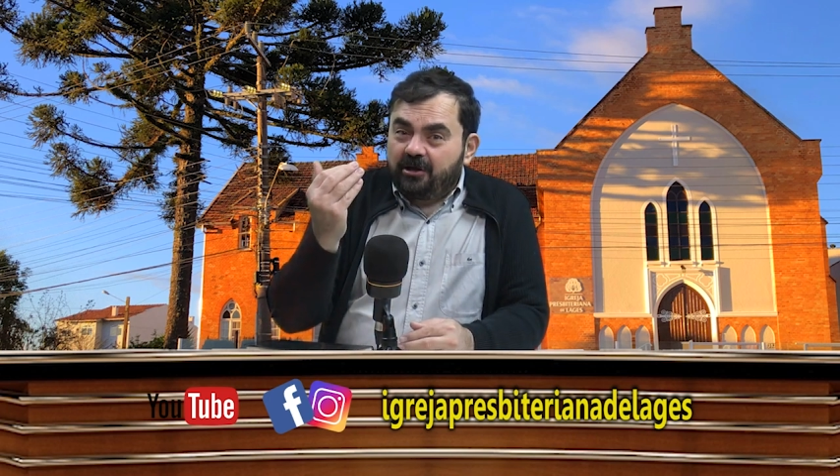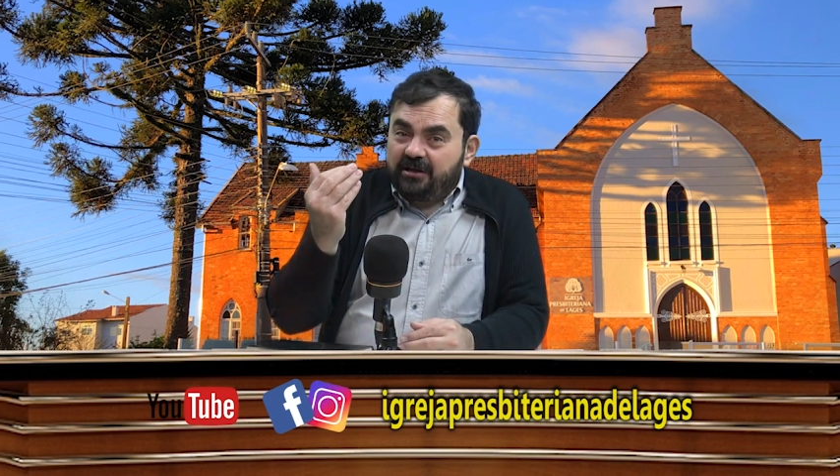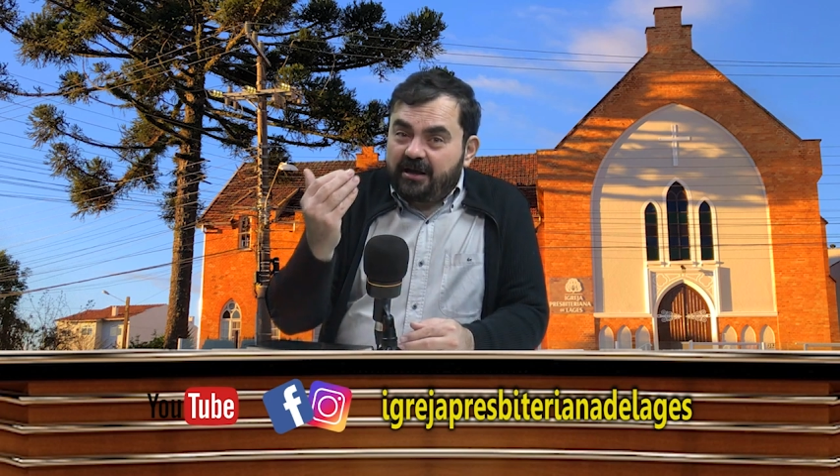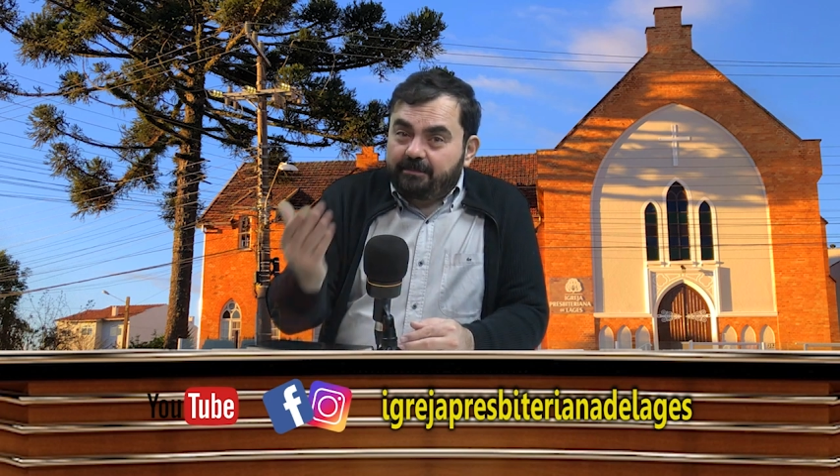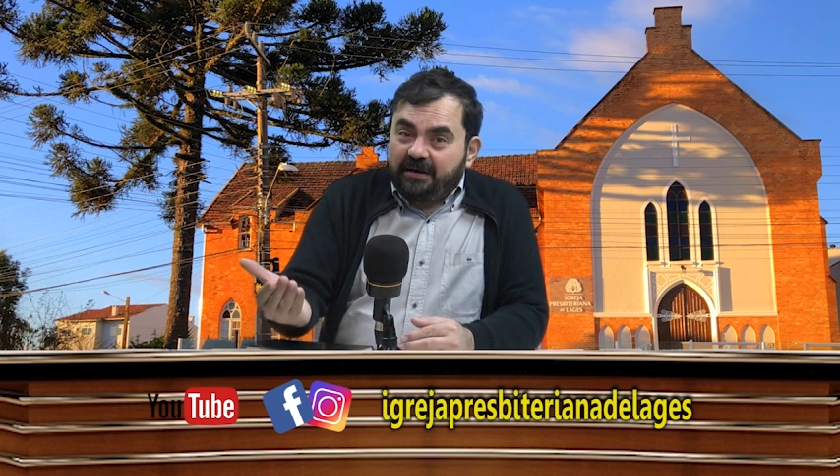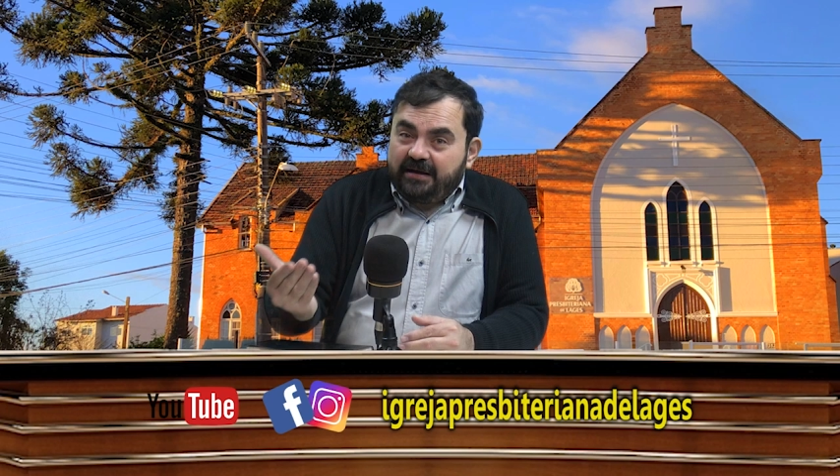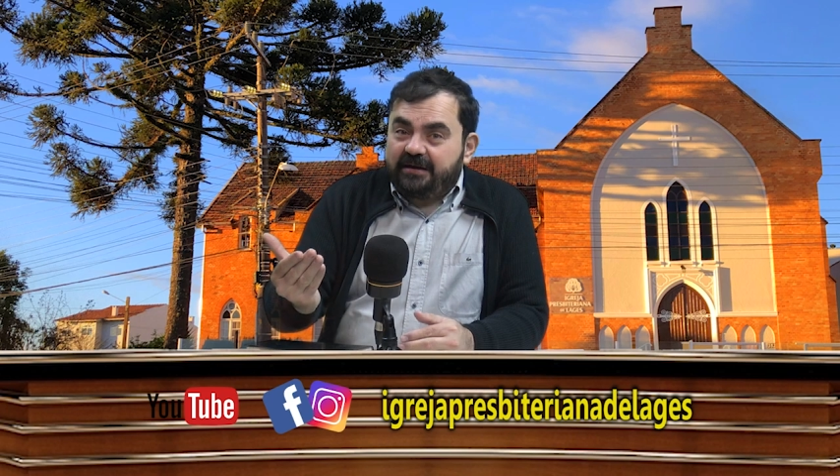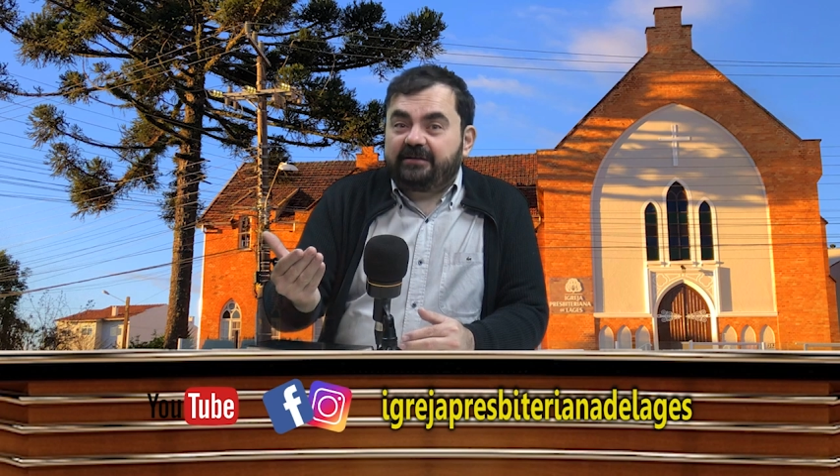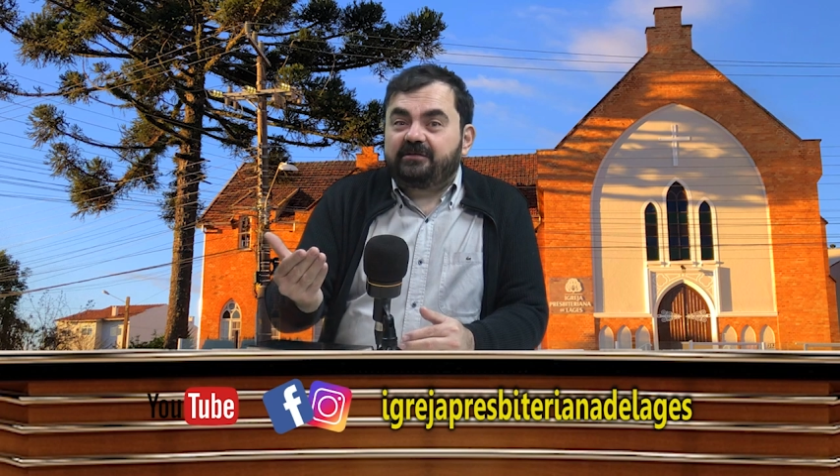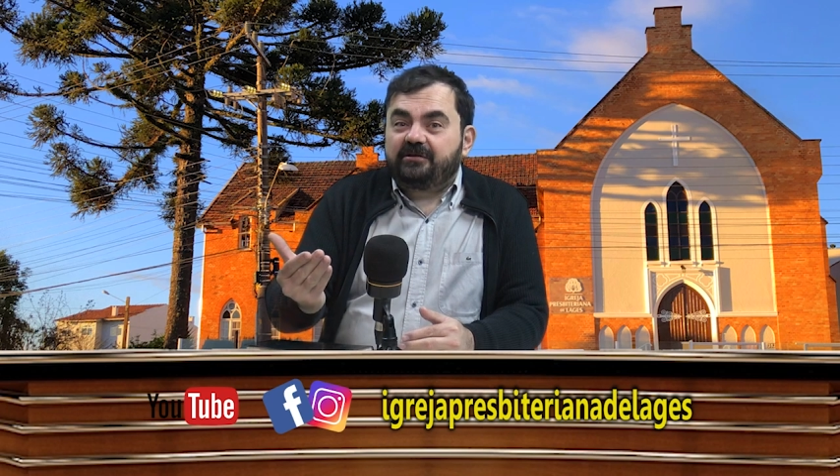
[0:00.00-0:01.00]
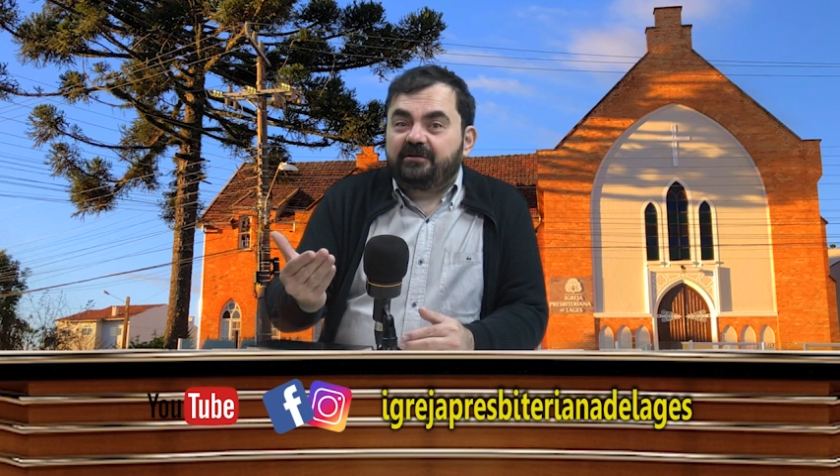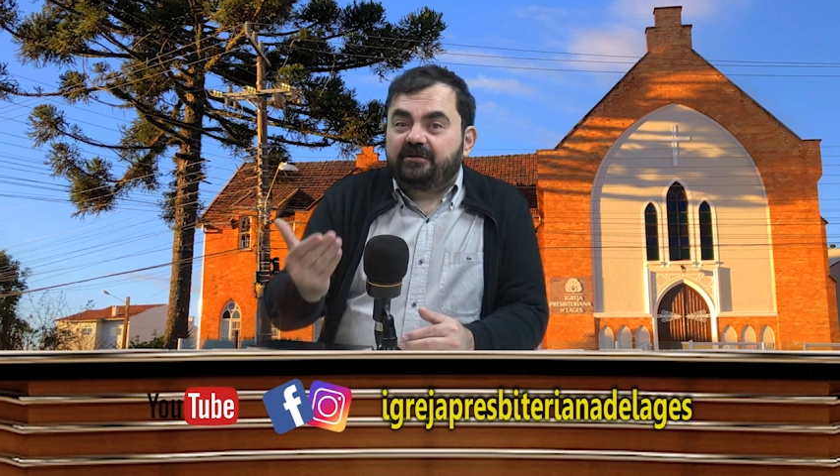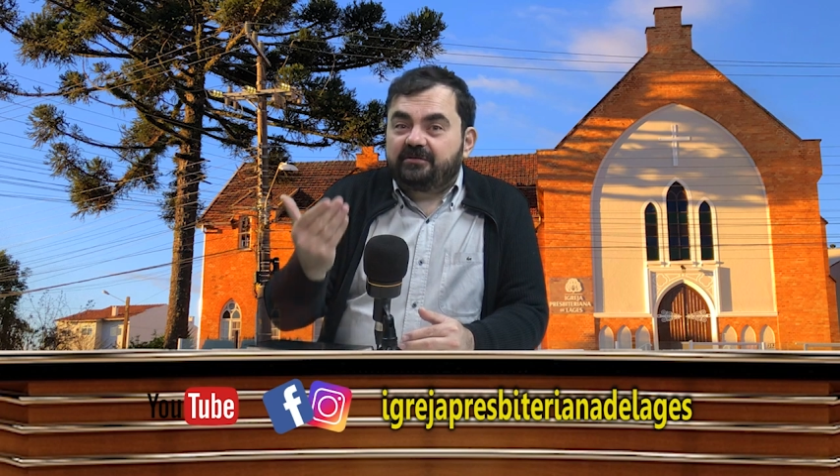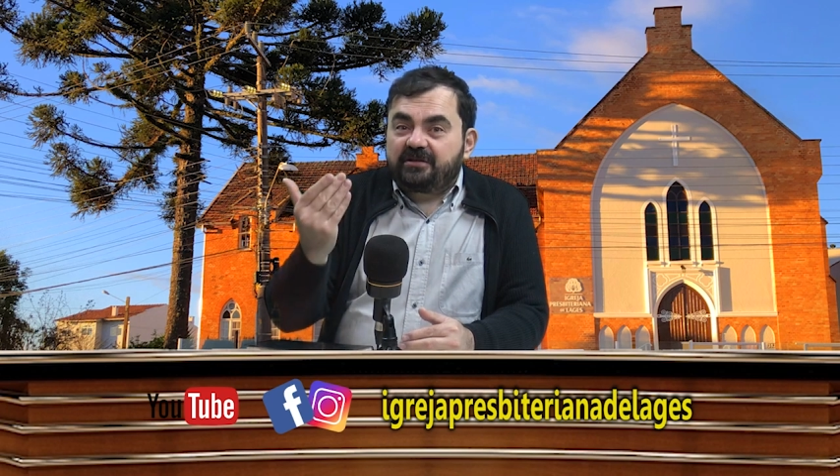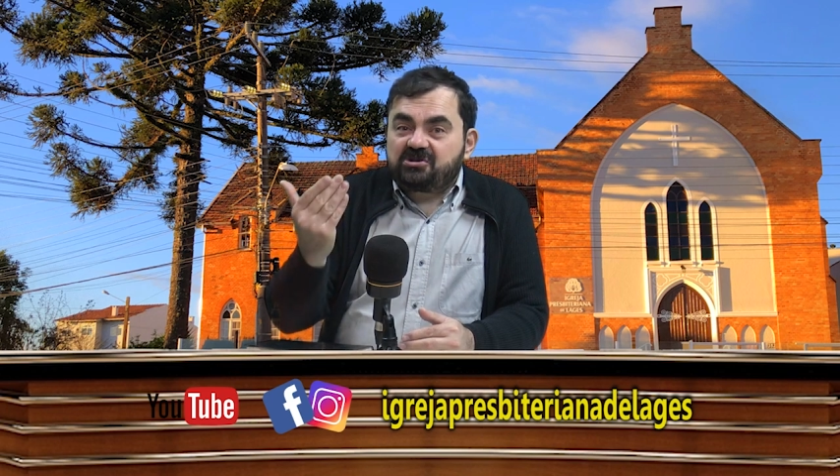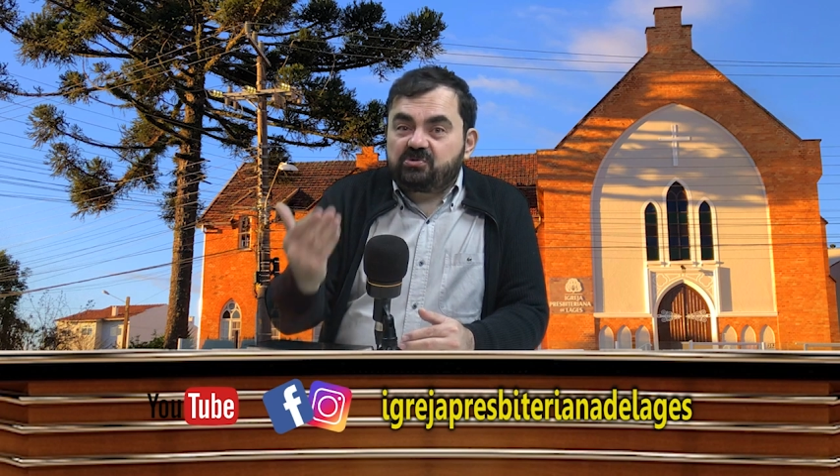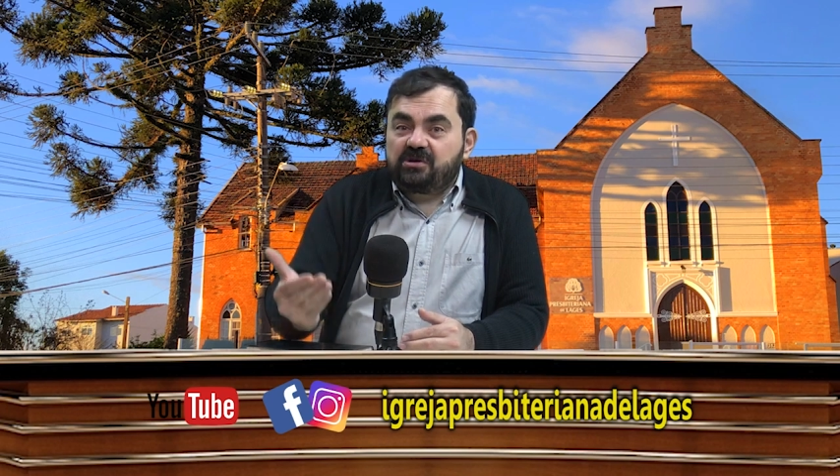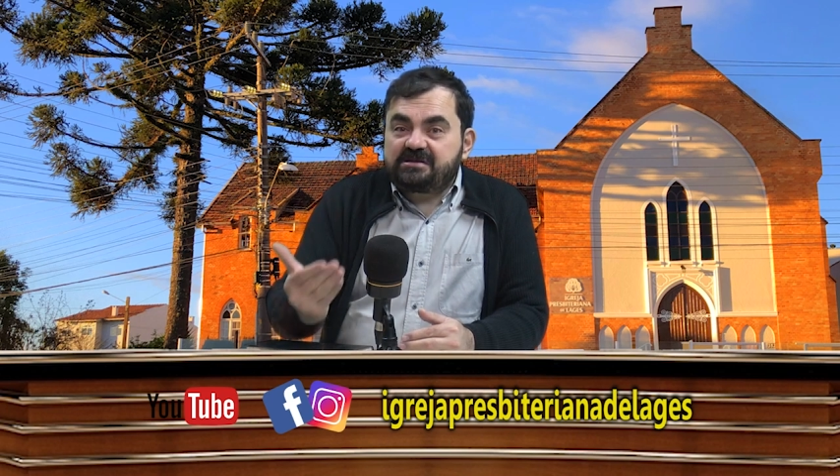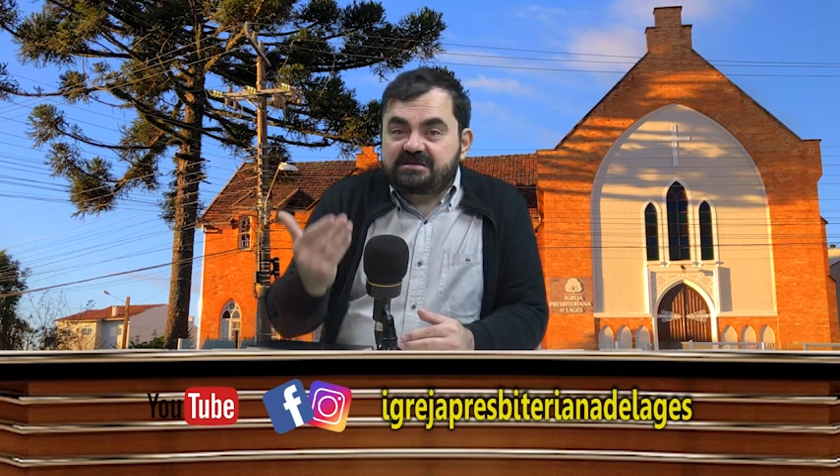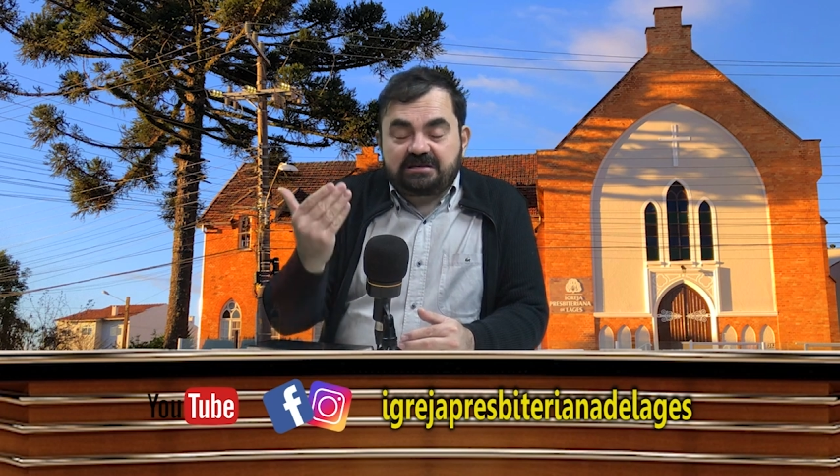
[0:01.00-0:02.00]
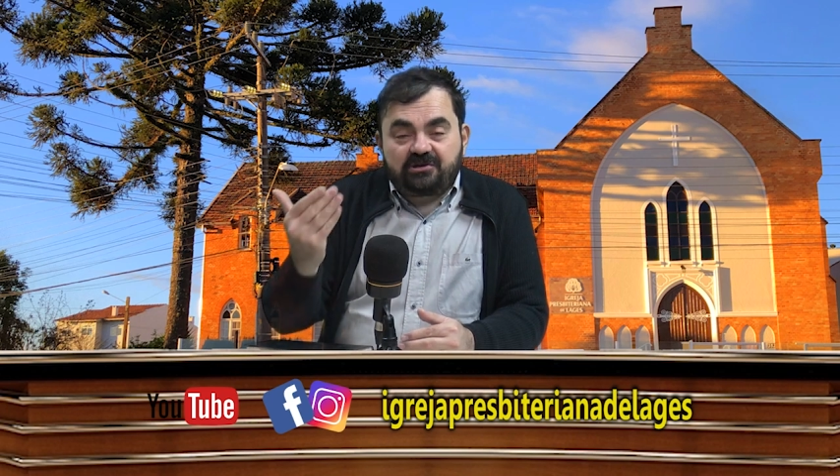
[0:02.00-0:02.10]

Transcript: e aplica nas coisas